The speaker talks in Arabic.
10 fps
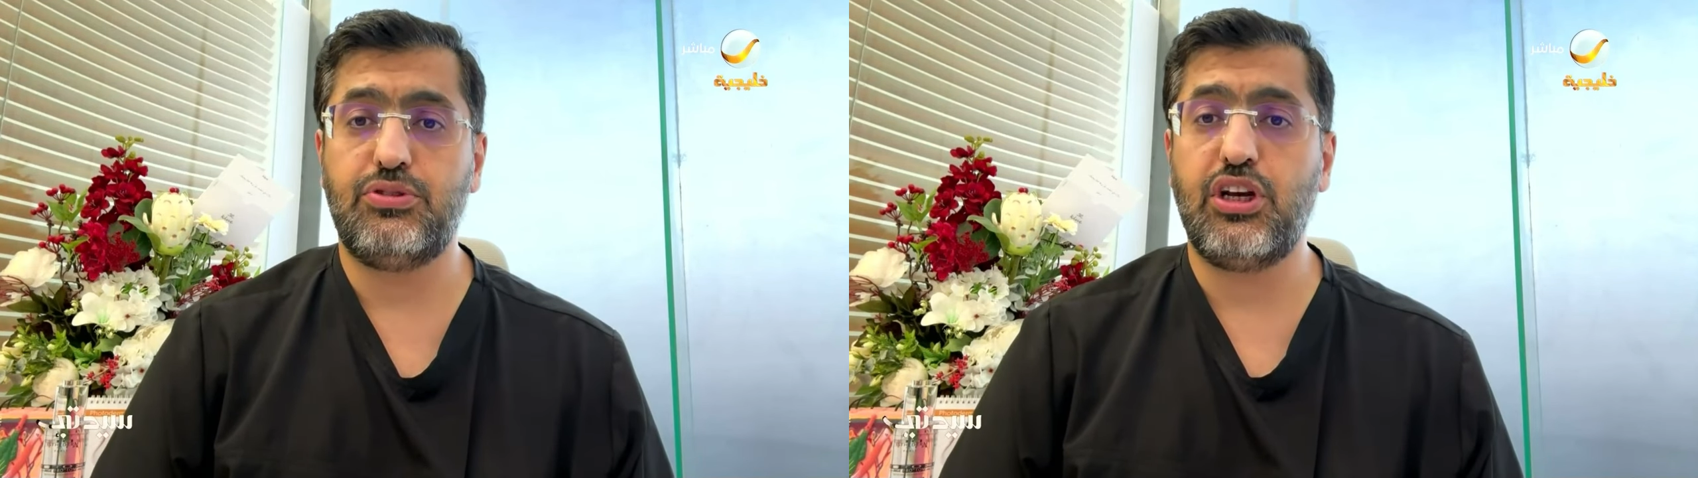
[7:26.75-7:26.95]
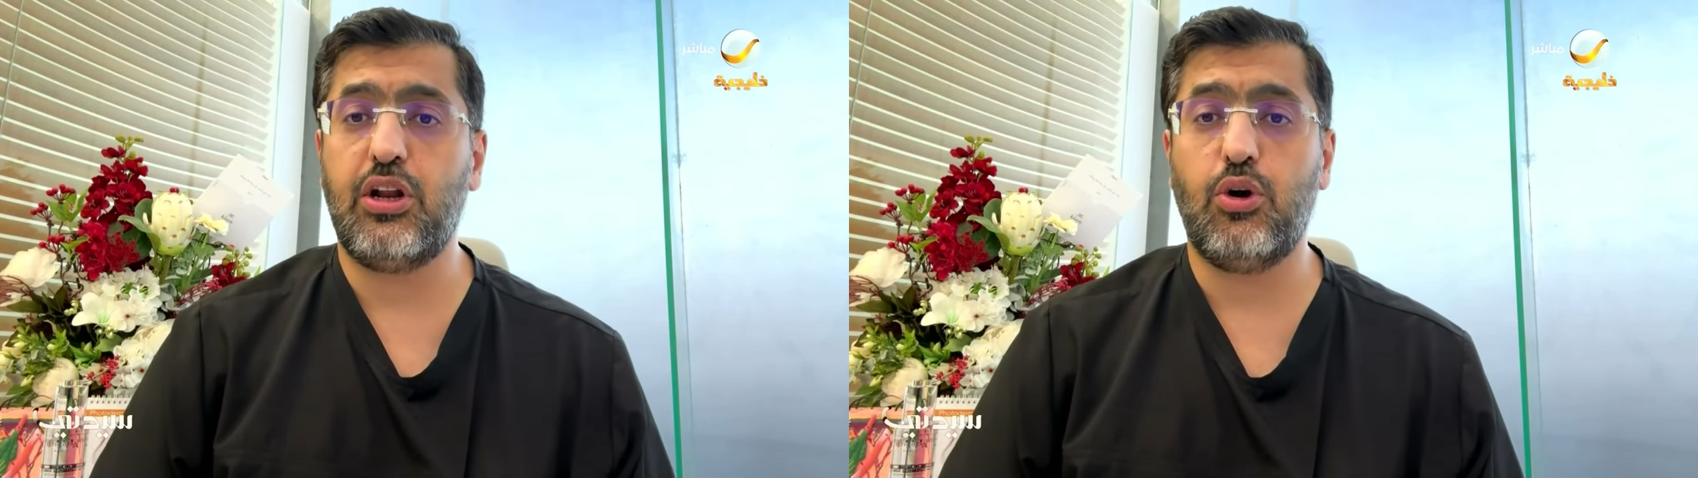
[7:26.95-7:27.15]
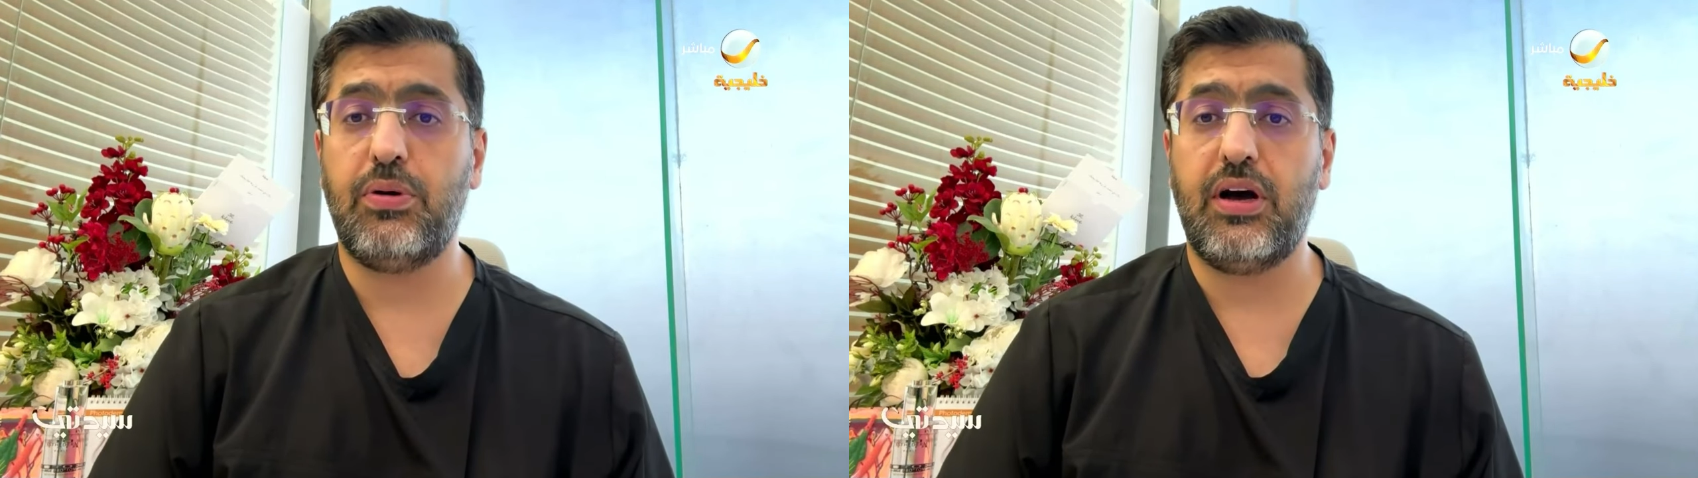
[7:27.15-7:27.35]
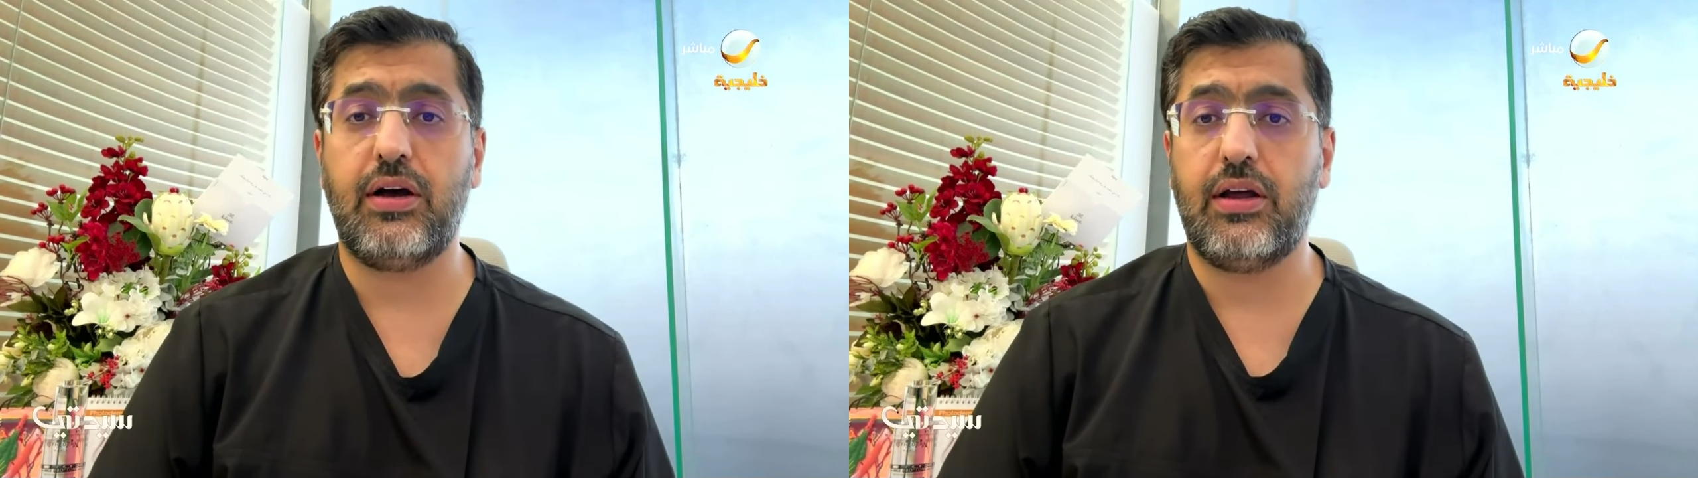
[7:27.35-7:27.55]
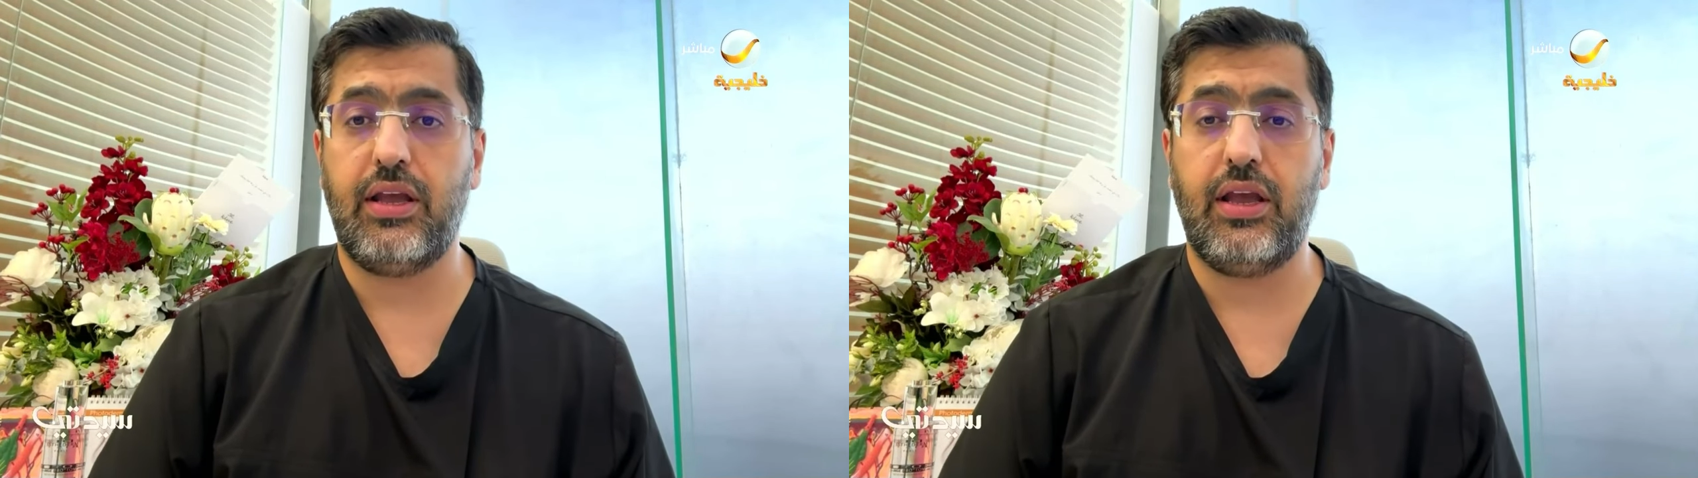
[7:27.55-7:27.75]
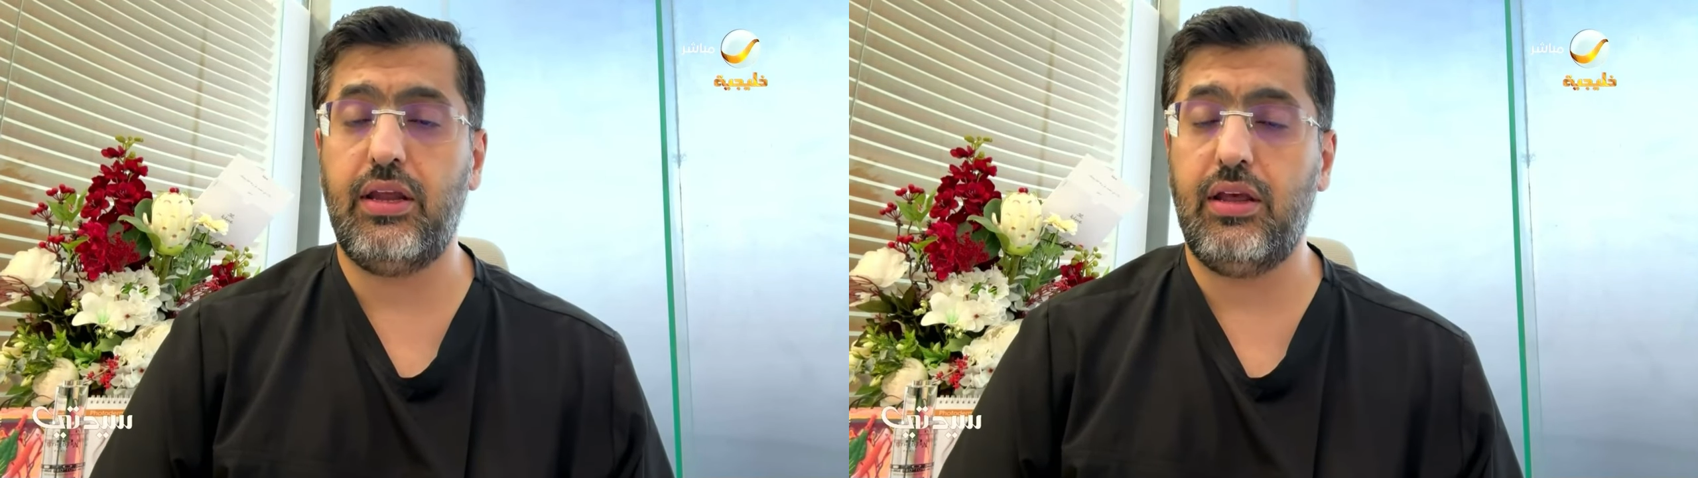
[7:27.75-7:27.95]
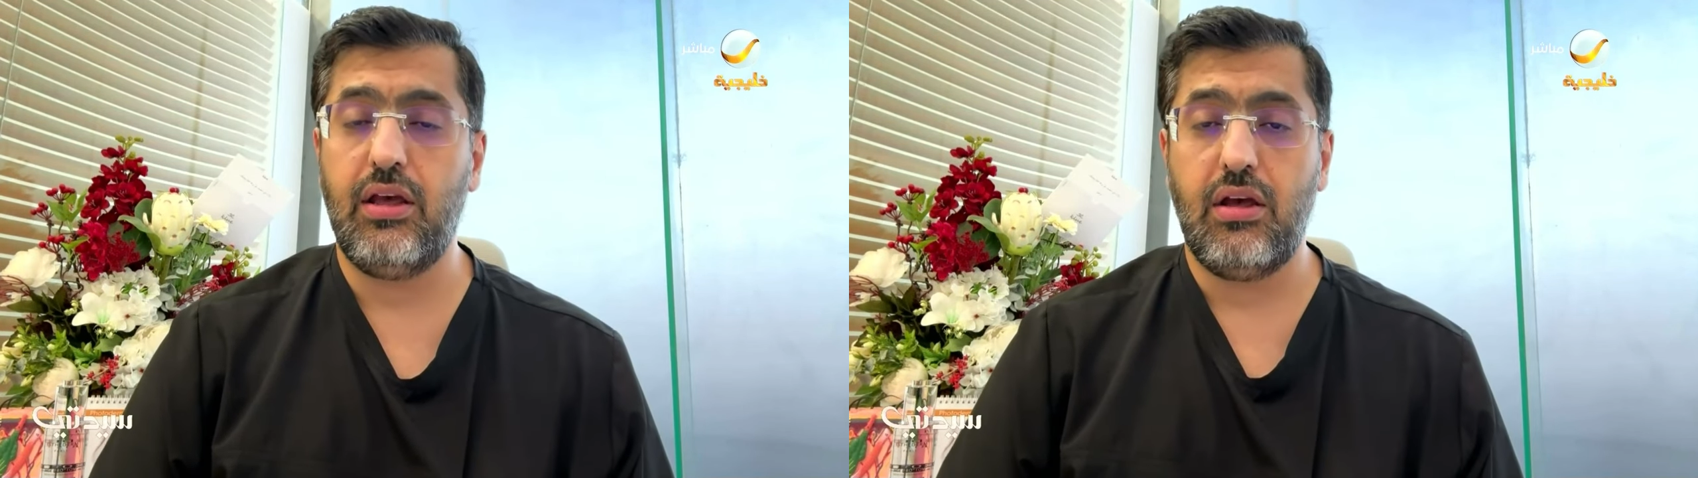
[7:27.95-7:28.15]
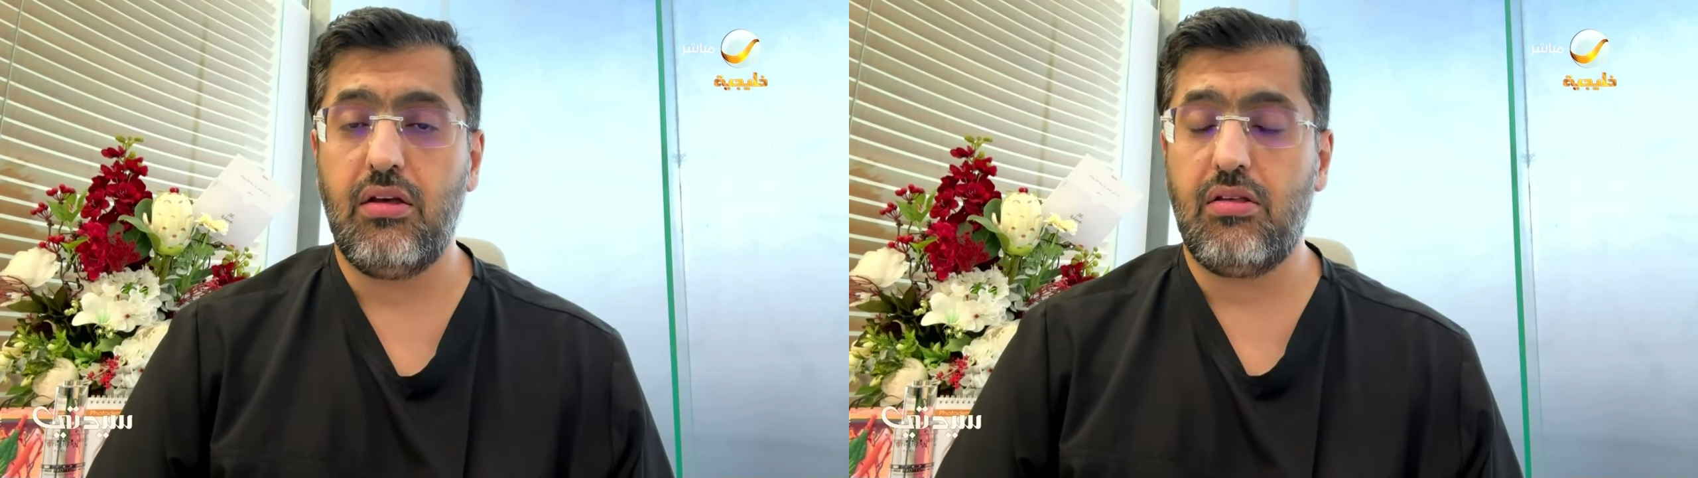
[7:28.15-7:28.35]
بشكل او باخر يعني
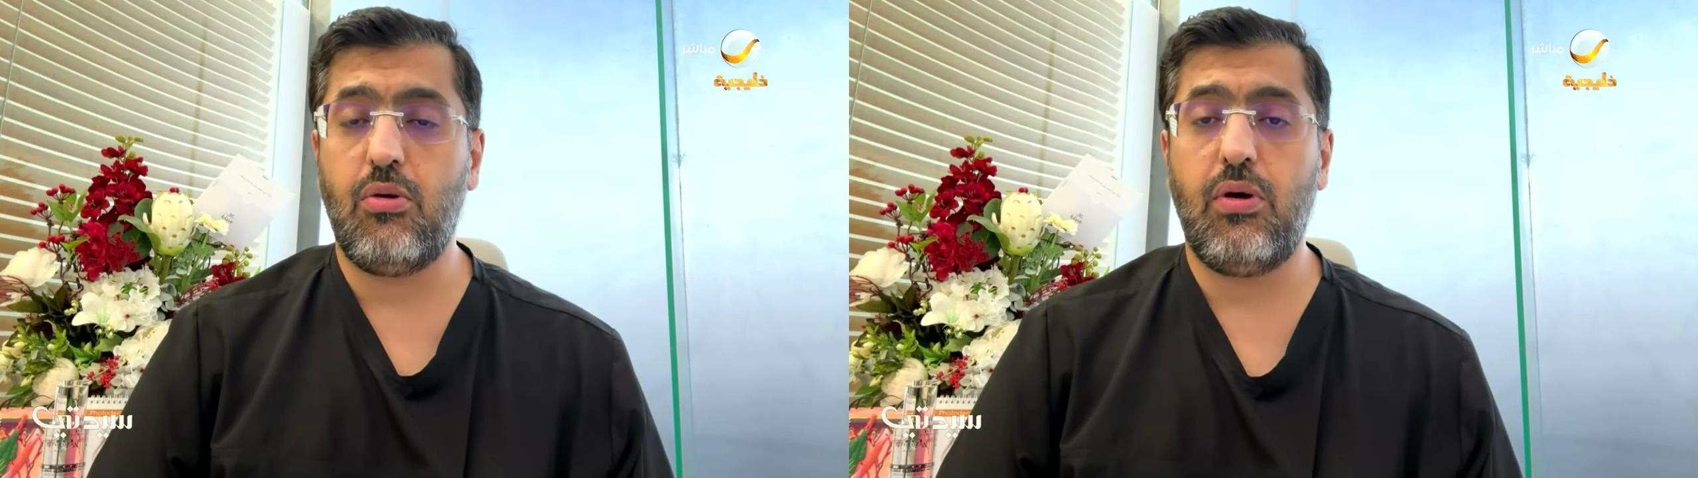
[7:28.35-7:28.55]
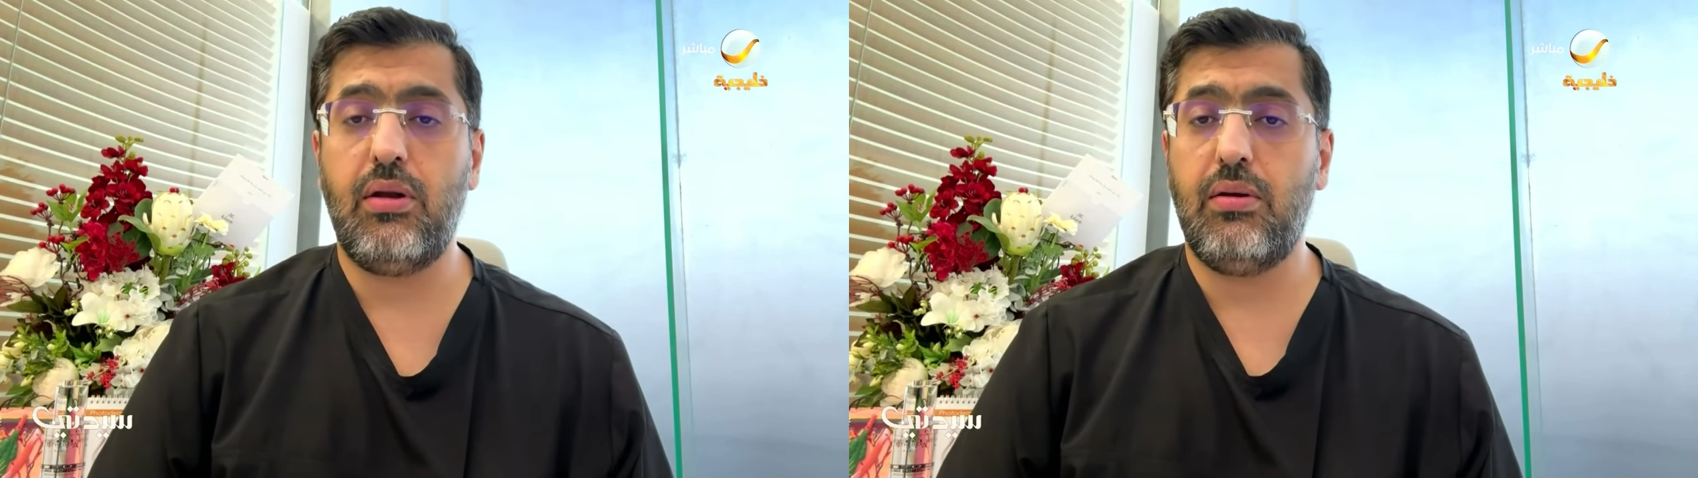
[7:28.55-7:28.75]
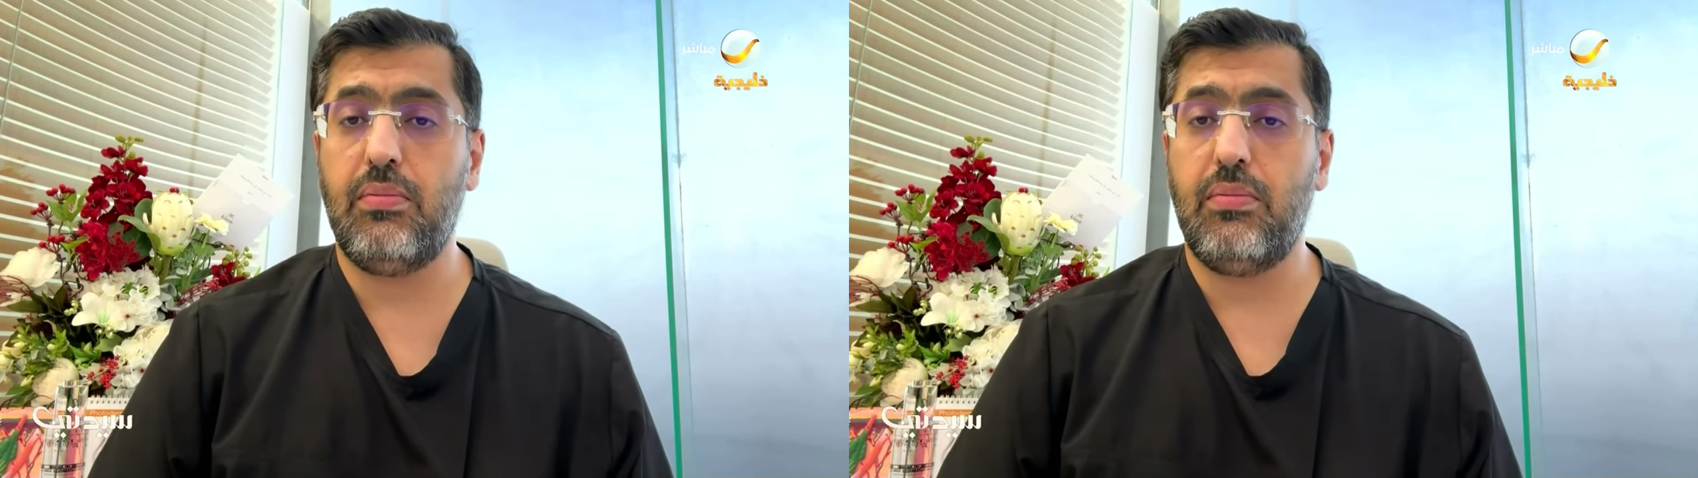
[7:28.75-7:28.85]
سواء